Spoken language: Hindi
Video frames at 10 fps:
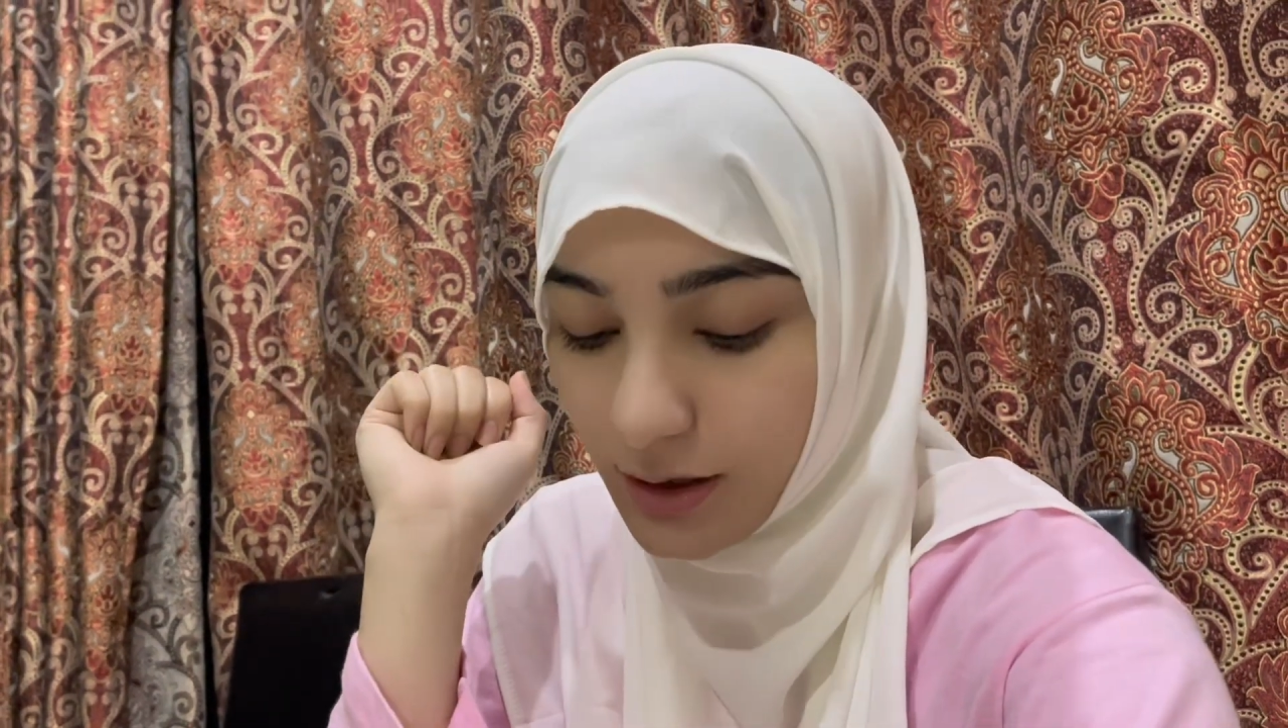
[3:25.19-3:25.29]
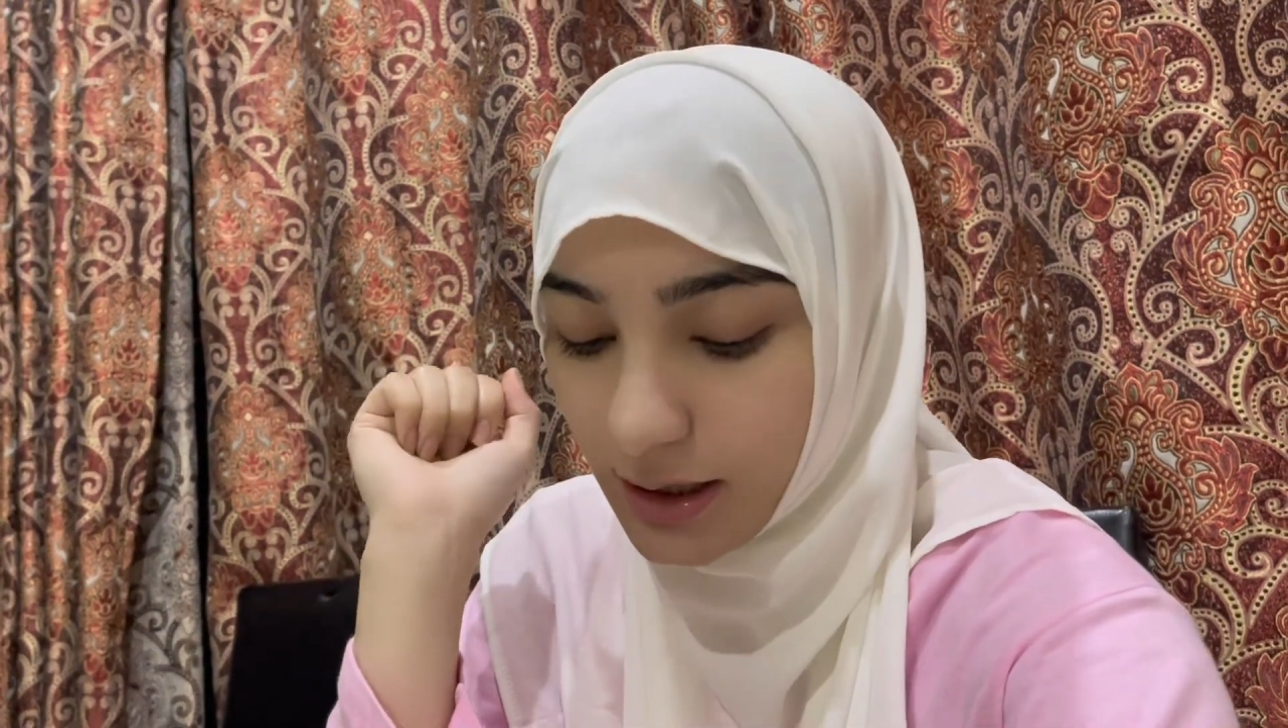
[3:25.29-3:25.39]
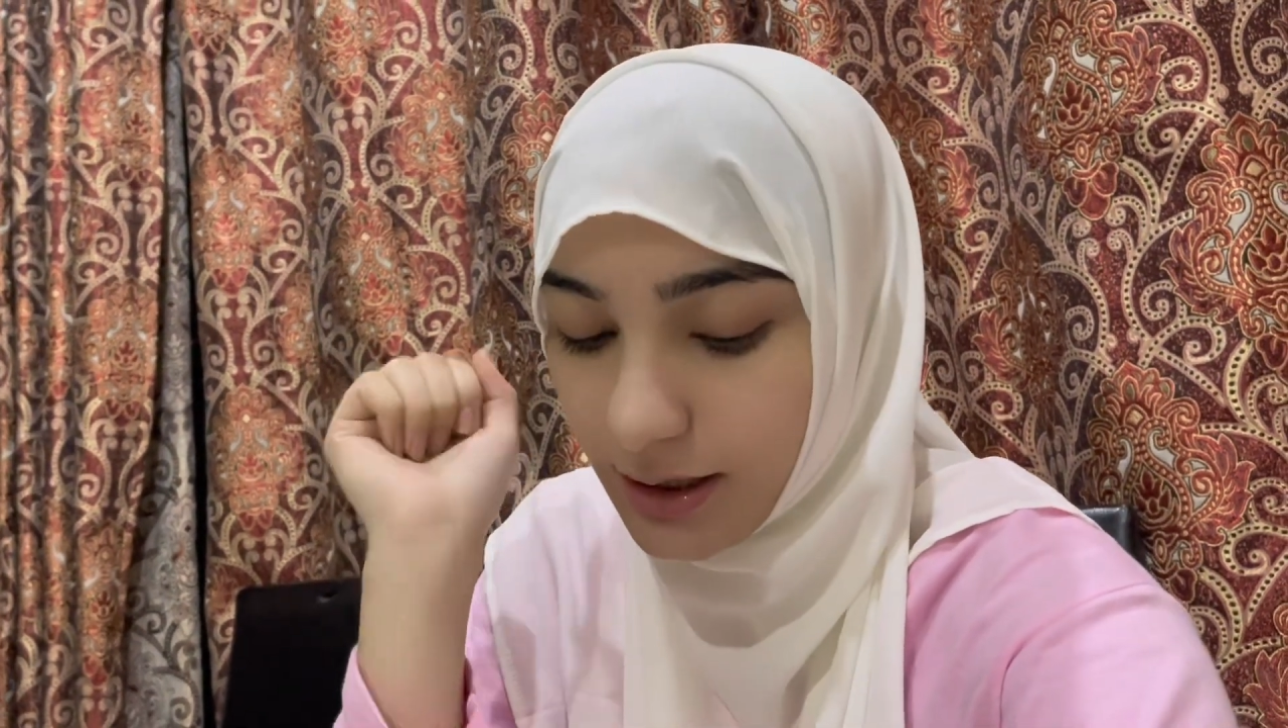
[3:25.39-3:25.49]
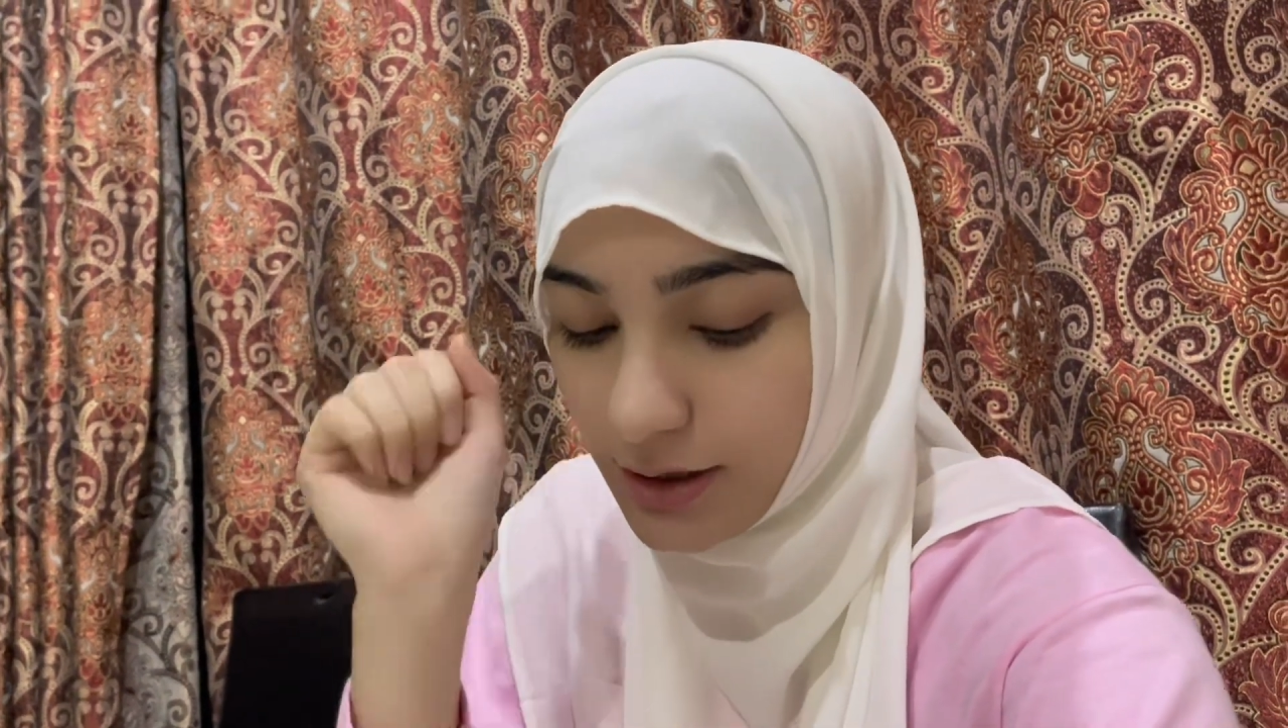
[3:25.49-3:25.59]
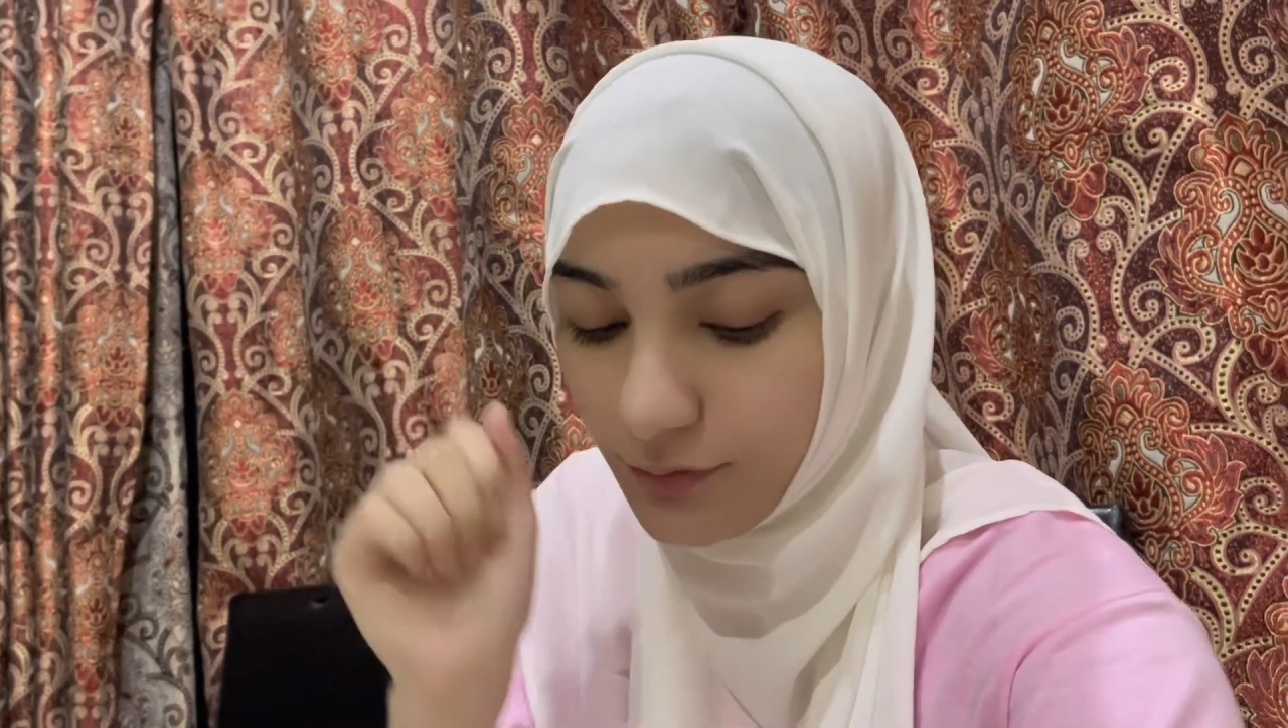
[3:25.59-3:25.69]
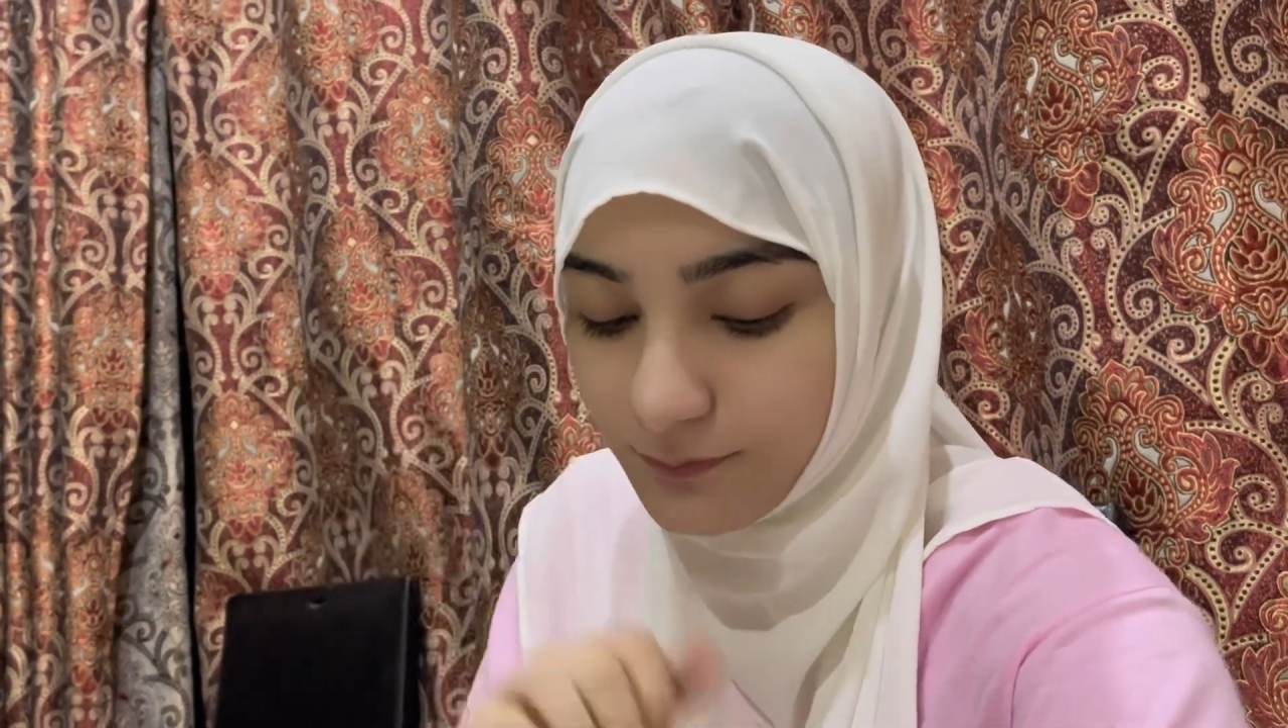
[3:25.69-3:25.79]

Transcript: करने लगी